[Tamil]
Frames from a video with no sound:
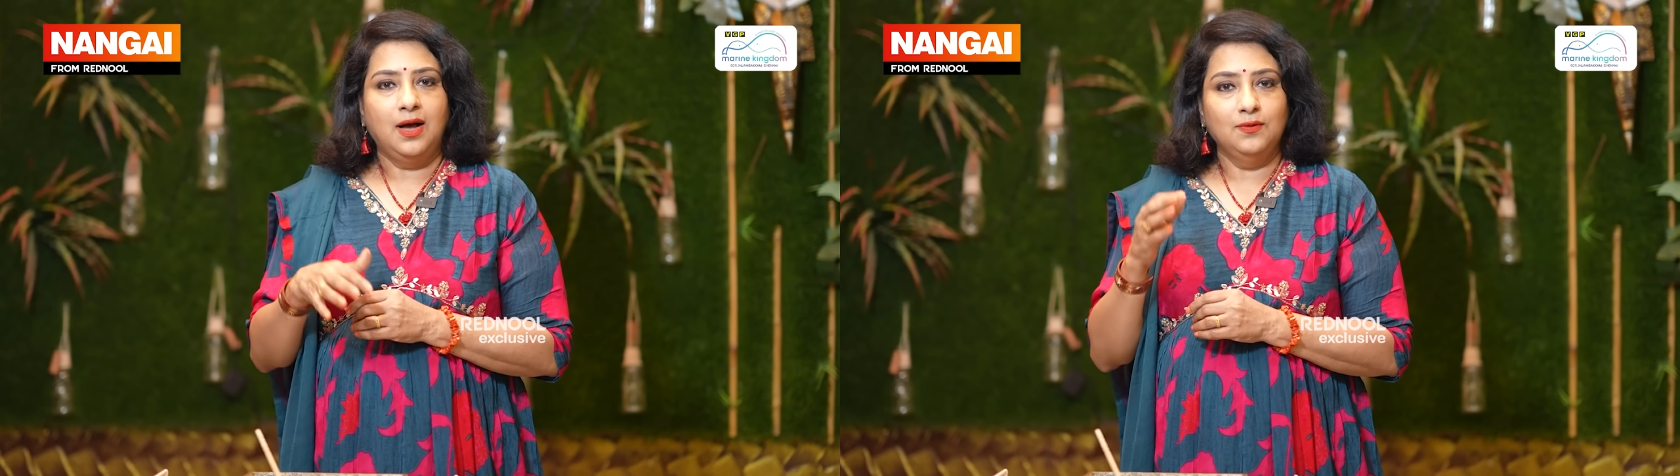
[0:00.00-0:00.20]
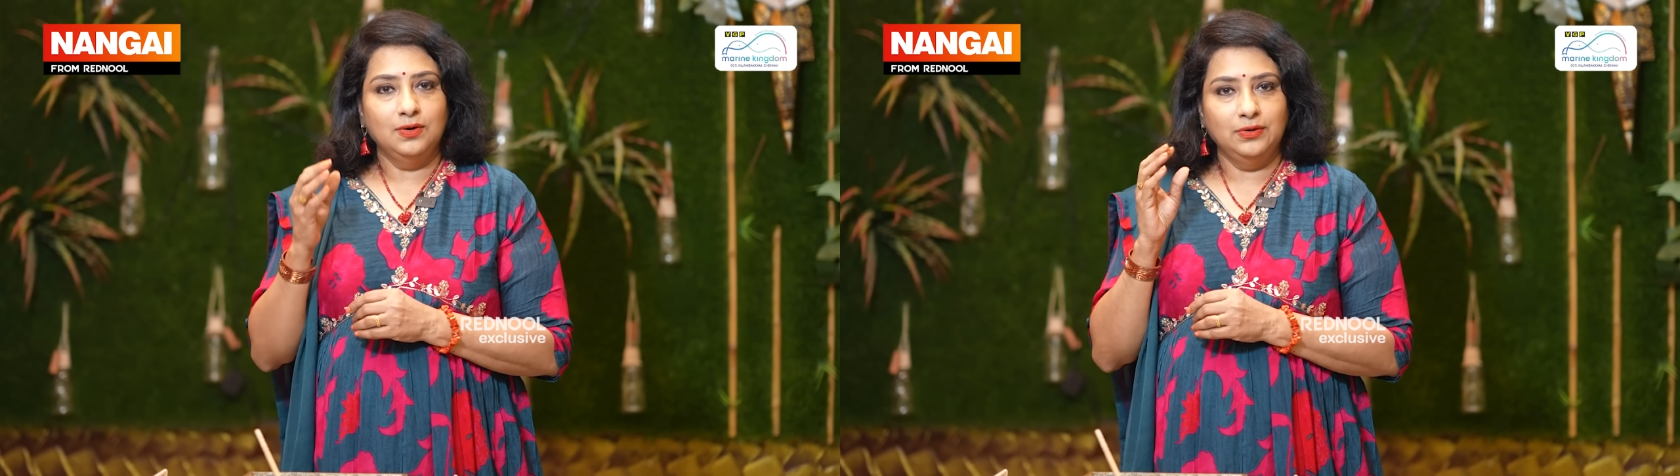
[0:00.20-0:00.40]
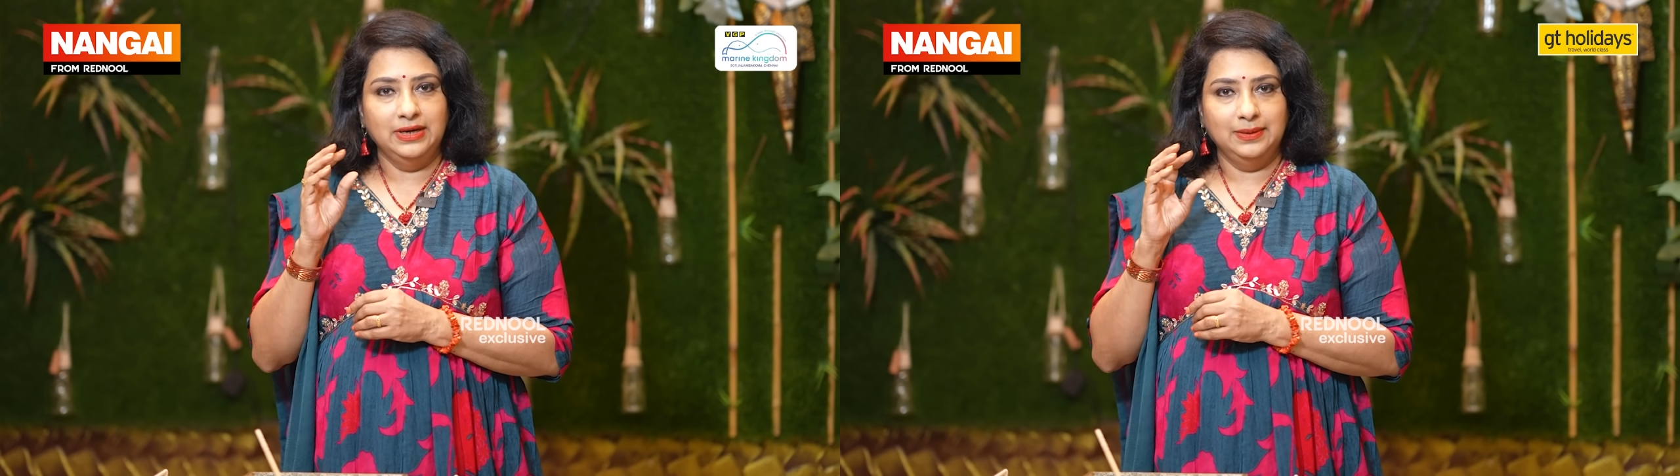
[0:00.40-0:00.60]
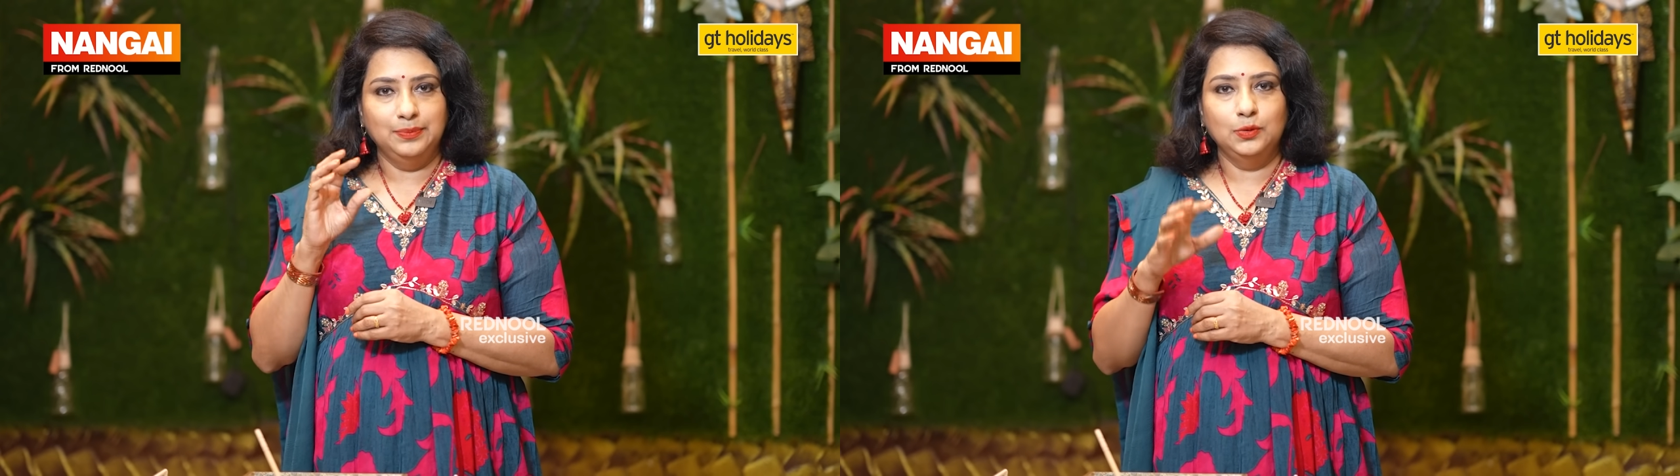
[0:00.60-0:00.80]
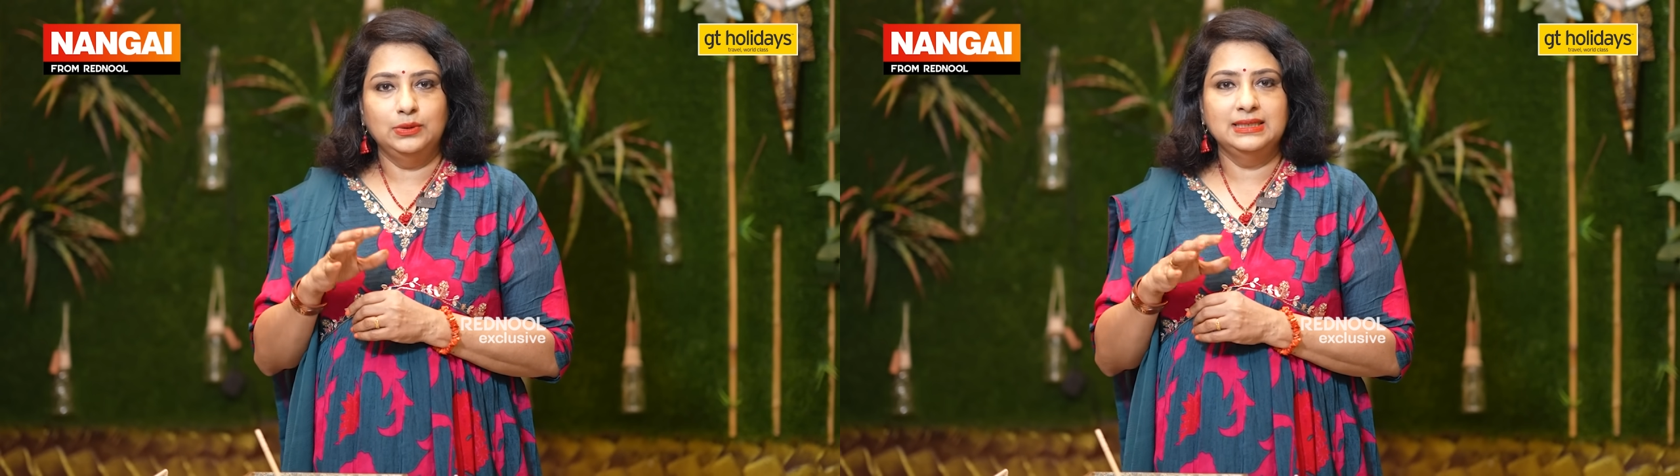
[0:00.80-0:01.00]
அவங்களுடைய
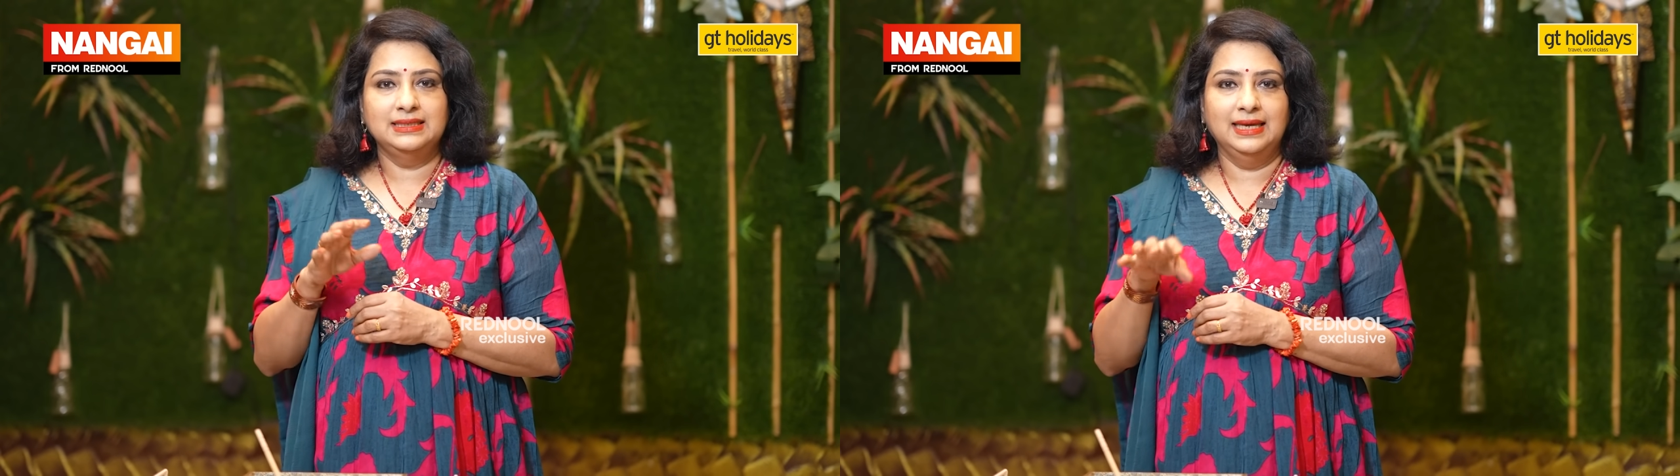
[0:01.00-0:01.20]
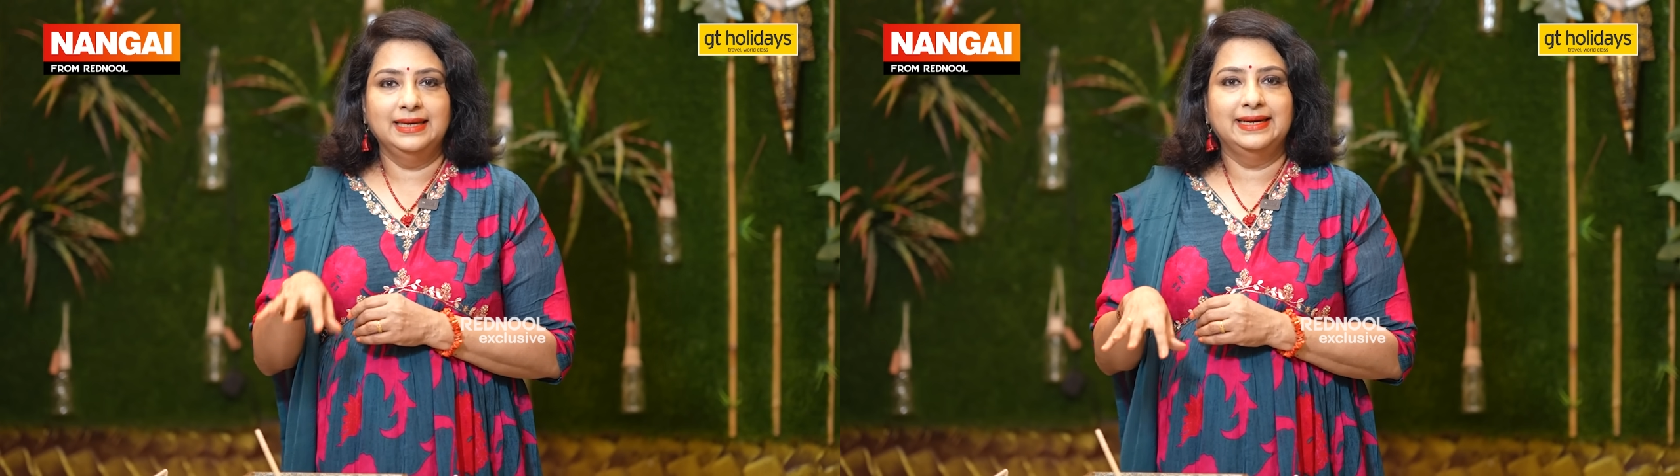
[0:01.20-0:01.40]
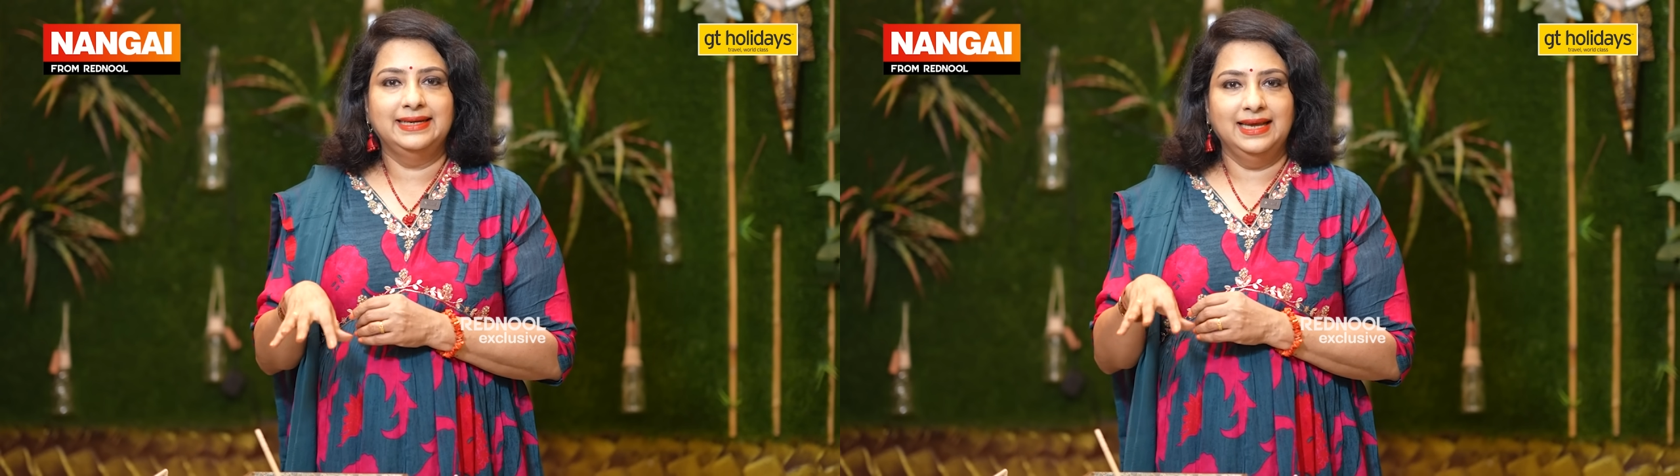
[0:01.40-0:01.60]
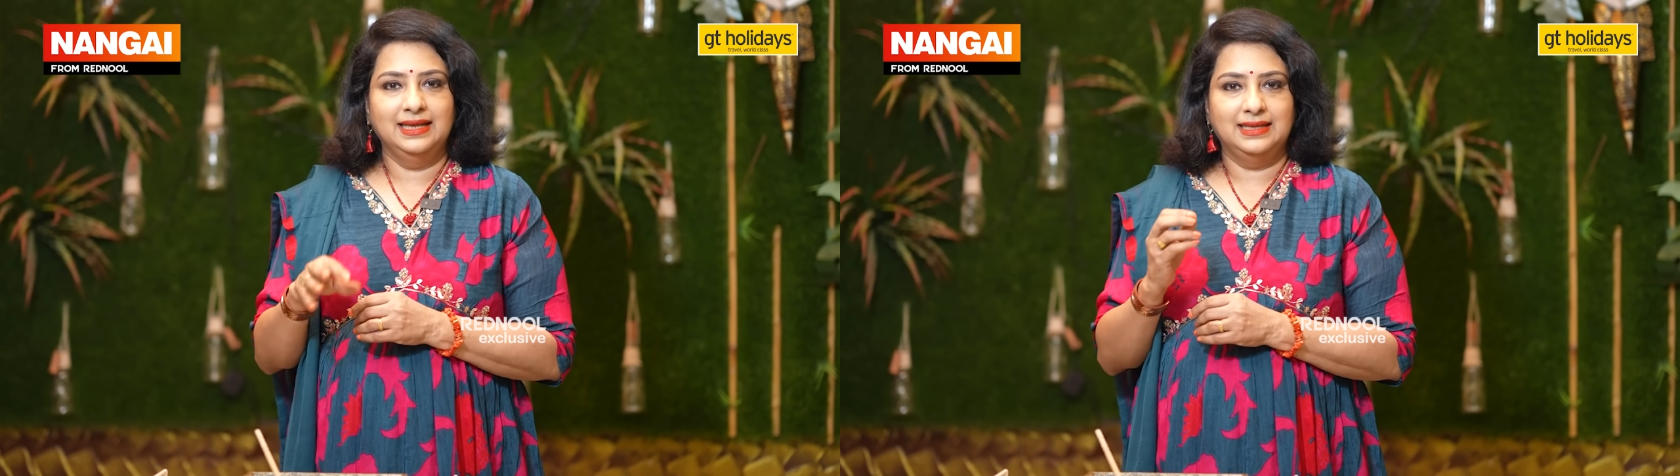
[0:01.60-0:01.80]
பியூட்டி சீக்ரெட்டே